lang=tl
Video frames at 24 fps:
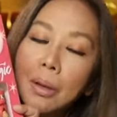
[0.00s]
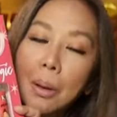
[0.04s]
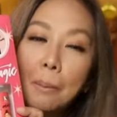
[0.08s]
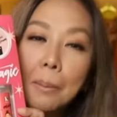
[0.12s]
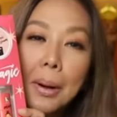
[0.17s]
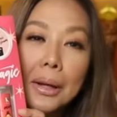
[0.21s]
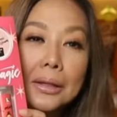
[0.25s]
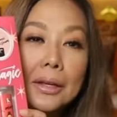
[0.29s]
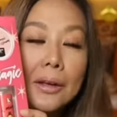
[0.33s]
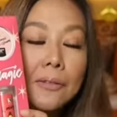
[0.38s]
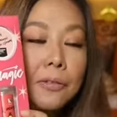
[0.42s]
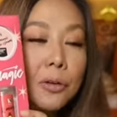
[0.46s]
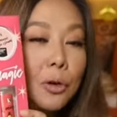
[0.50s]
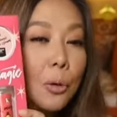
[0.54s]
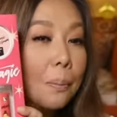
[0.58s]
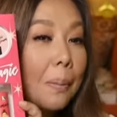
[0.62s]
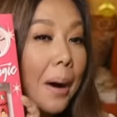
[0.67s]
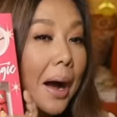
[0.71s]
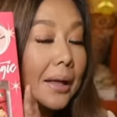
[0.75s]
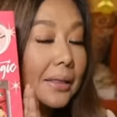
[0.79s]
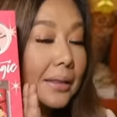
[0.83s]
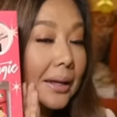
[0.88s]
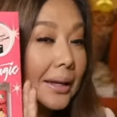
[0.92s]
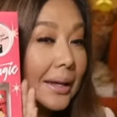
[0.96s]
But if you
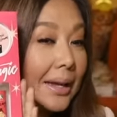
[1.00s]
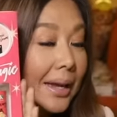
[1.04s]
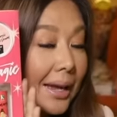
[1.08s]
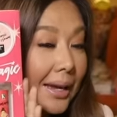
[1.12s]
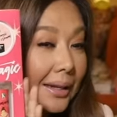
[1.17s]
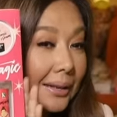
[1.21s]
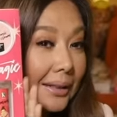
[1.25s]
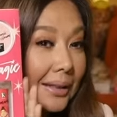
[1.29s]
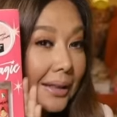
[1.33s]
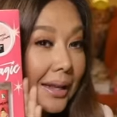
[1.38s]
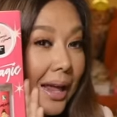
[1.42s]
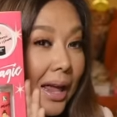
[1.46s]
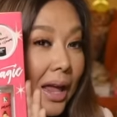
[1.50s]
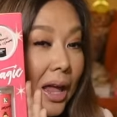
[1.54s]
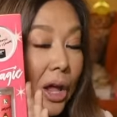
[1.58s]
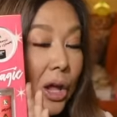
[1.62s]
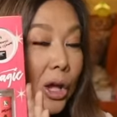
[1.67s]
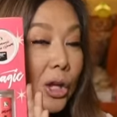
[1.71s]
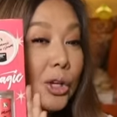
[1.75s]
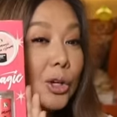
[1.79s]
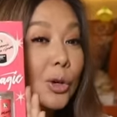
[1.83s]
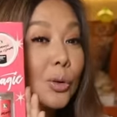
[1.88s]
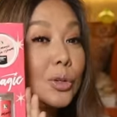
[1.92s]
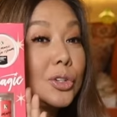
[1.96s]
buy the kit,
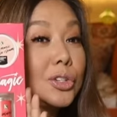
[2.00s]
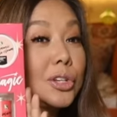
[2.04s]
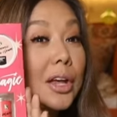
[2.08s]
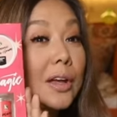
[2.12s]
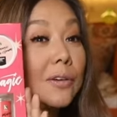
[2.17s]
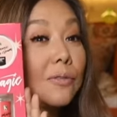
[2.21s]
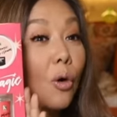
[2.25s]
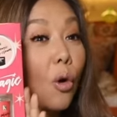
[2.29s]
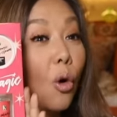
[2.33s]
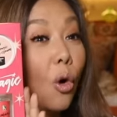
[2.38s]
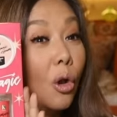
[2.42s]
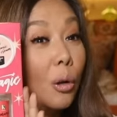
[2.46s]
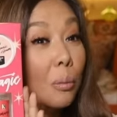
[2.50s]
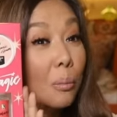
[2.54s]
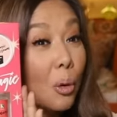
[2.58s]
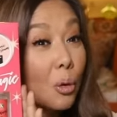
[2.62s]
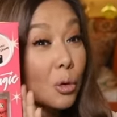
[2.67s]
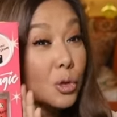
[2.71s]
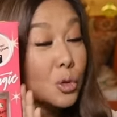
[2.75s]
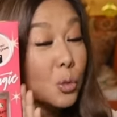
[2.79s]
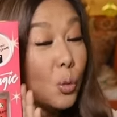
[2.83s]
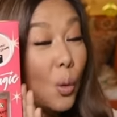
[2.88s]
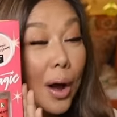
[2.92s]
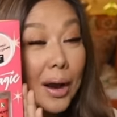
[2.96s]
you save
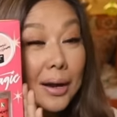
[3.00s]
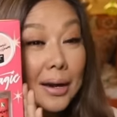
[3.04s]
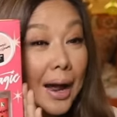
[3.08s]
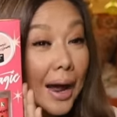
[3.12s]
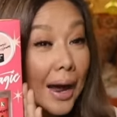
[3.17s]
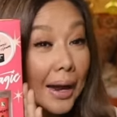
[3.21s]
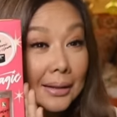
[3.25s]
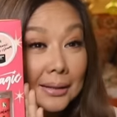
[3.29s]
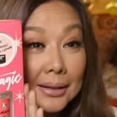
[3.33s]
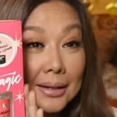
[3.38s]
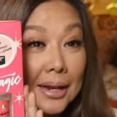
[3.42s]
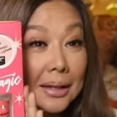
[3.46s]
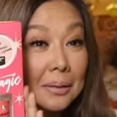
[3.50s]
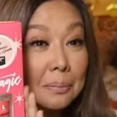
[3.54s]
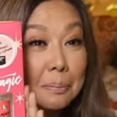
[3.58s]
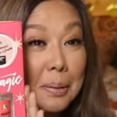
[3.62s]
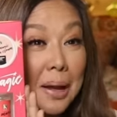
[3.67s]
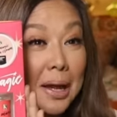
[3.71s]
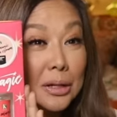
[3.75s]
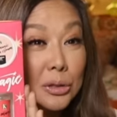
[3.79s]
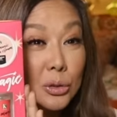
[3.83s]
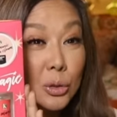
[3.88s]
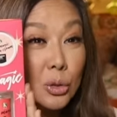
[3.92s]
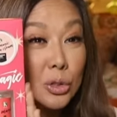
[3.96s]
almost 100
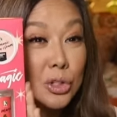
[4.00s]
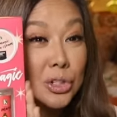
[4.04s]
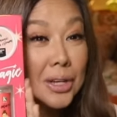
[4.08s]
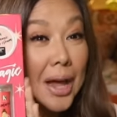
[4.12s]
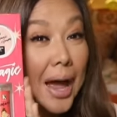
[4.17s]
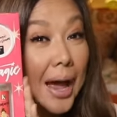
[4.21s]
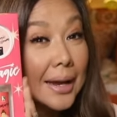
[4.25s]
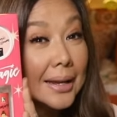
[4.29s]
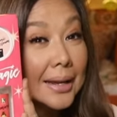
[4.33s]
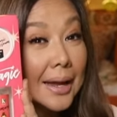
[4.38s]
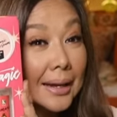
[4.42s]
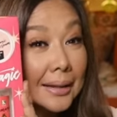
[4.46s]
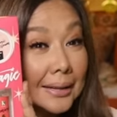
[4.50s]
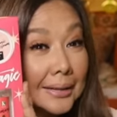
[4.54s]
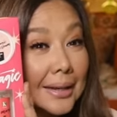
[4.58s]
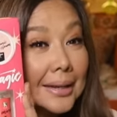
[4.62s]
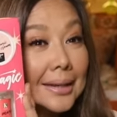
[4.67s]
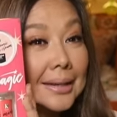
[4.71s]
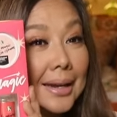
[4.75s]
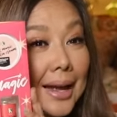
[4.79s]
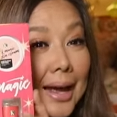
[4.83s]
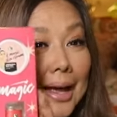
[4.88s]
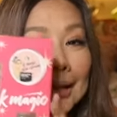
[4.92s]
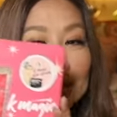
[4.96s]
pesos. Sayang
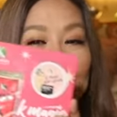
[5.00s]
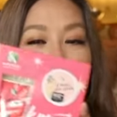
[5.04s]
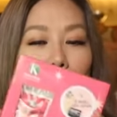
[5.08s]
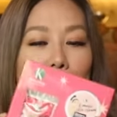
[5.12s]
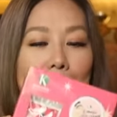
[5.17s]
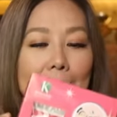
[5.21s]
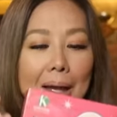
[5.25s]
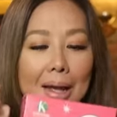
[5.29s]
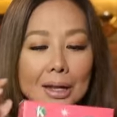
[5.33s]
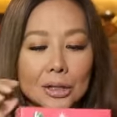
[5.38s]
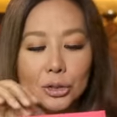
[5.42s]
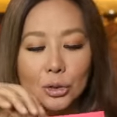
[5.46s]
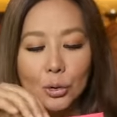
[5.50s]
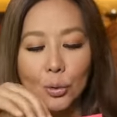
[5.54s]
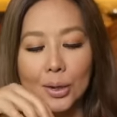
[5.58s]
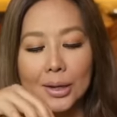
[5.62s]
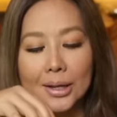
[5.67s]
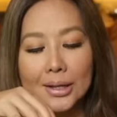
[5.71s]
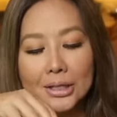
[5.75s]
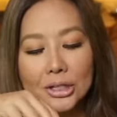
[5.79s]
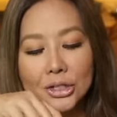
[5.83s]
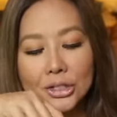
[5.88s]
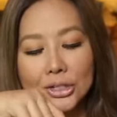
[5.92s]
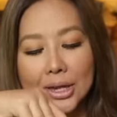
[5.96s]
din yan, di ba? So
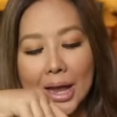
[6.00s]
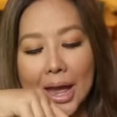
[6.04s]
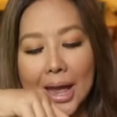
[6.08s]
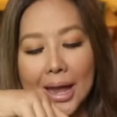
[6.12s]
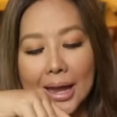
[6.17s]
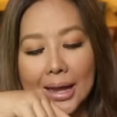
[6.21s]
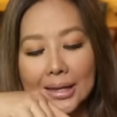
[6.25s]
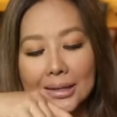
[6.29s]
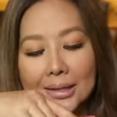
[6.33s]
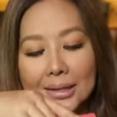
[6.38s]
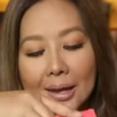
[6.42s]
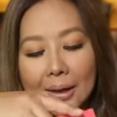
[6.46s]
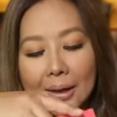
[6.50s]
inside,